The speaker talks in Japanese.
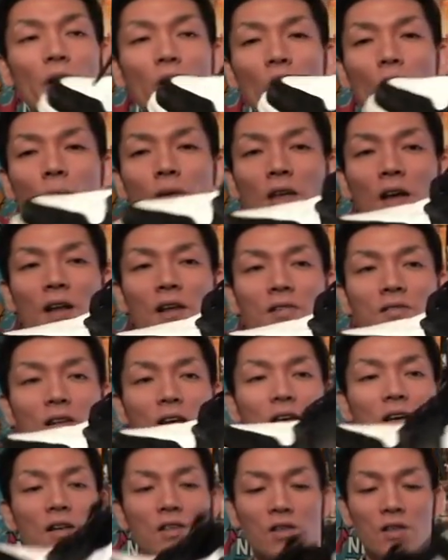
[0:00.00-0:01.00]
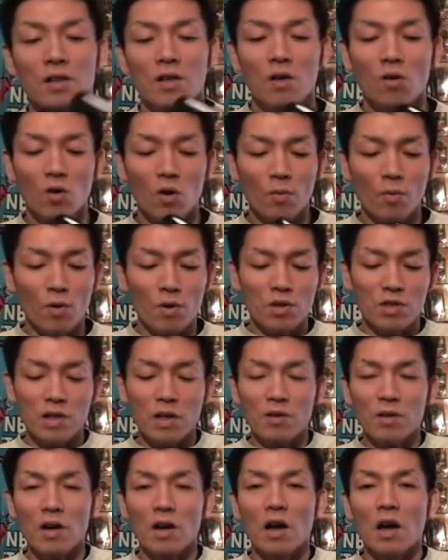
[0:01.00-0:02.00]
オレオみたいなやつね。これも
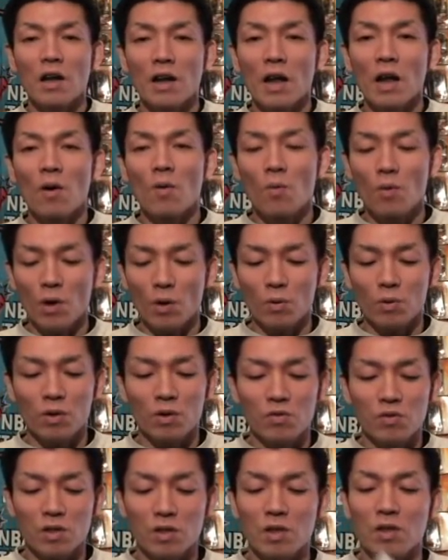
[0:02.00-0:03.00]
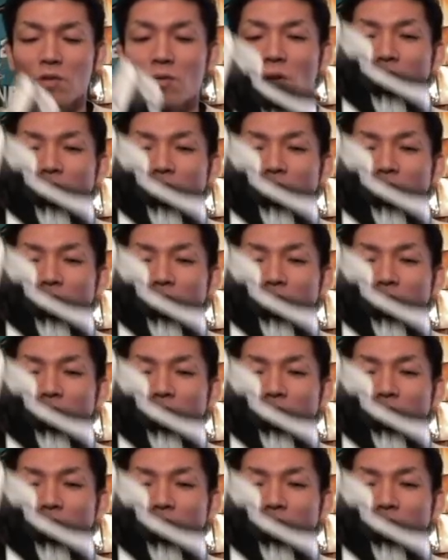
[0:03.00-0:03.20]
オリジナルカラーね。オレオって言っちゃっていい